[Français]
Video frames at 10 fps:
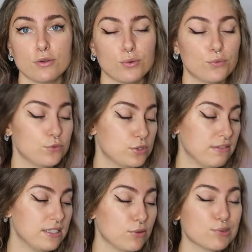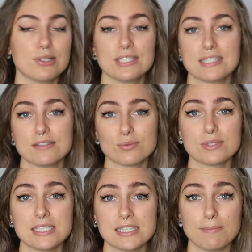euh, vous avez encore des questions
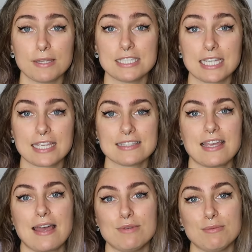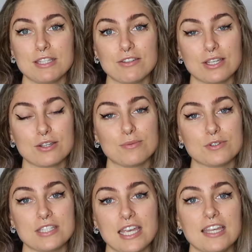n'hésitez pas direct à me les mettre dans les
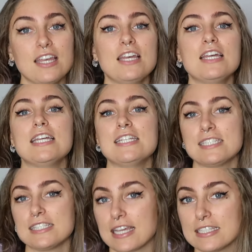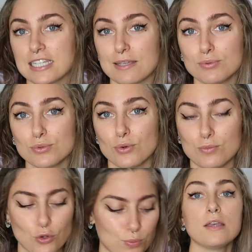commentaires et j'essaierai d'y répondre au
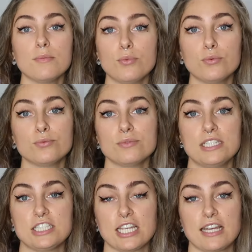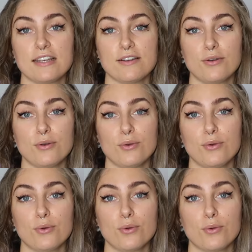mieux. Bon déjà
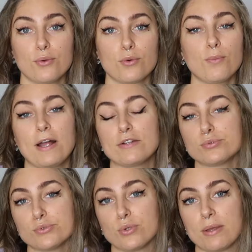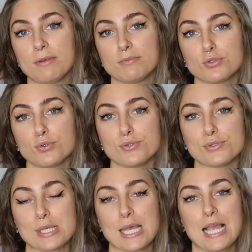qu'on parle tous de la même chose